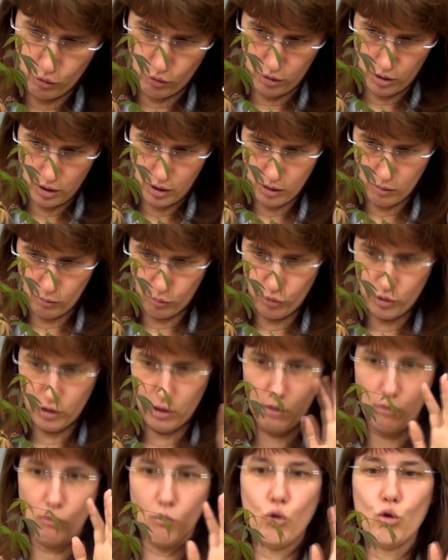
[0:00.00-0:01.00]
То есть это
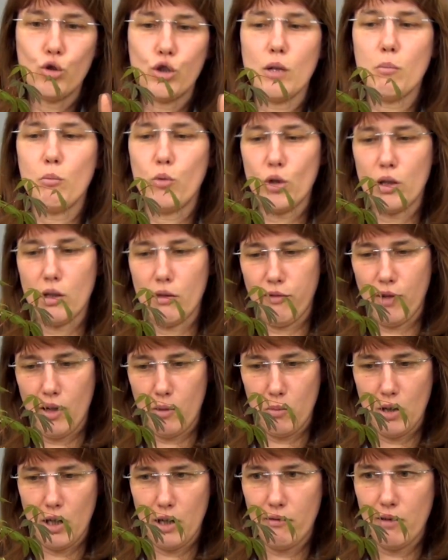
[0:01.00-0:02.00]
будет, уже будет
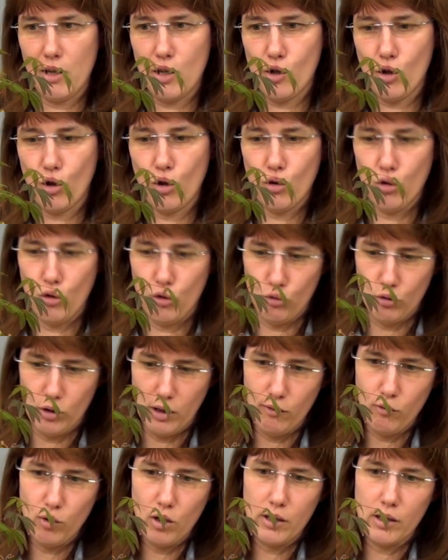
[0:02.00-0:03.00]
формировать крону,
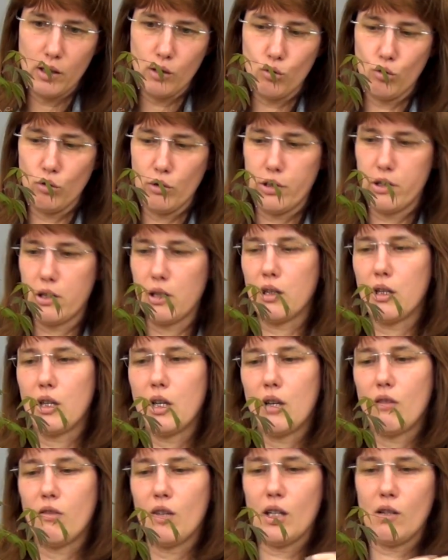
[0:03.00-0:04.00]
довольно
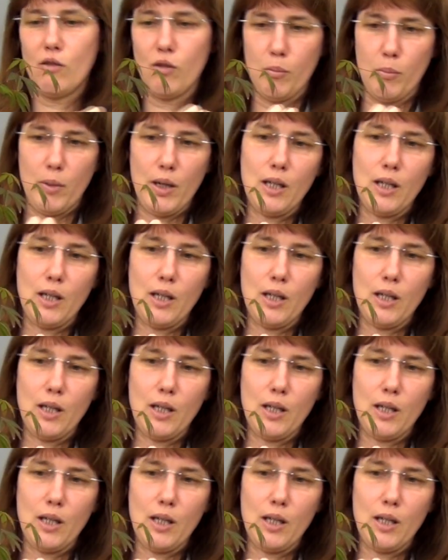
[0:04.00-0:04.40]
толстенькие ветви,